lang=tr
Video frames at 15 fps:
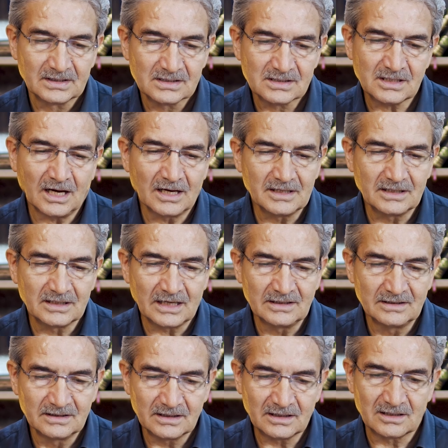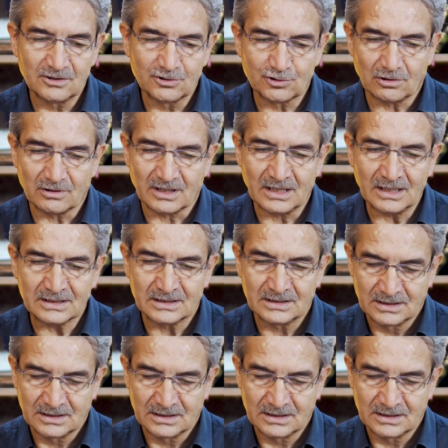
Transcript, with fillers: Saniyen ikinci olarak